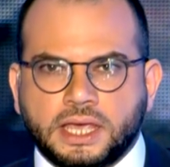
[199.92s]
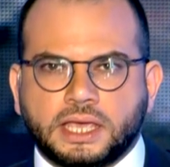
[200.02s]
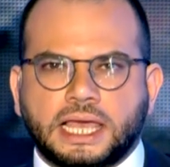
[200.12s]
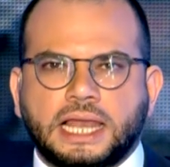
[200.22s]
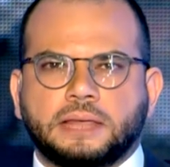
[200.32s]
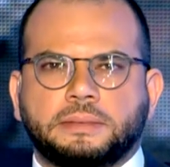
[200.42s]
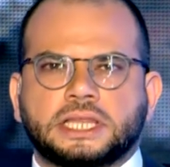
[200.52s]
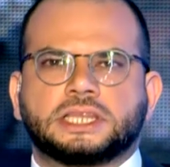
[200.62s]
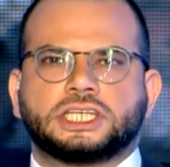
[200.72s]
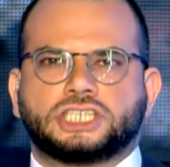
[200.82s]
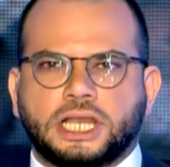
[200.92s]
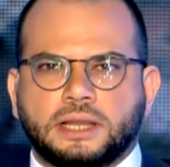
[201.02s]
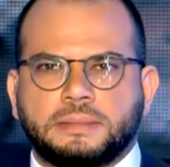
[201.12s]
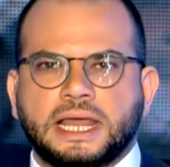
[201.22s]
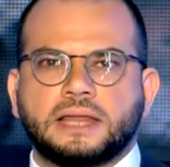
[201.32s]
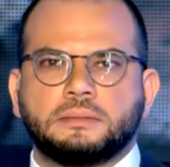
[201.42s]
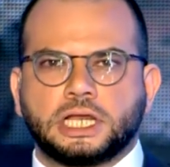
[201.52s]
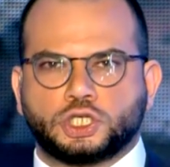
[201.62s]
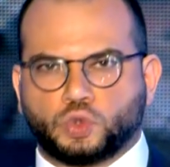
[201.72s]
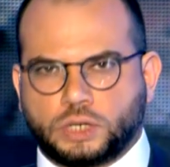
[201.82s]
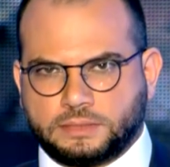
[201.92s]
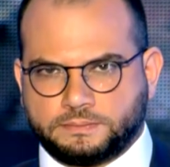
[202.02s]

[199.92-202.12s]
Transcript: يلي بينتشل لبنان من الجورة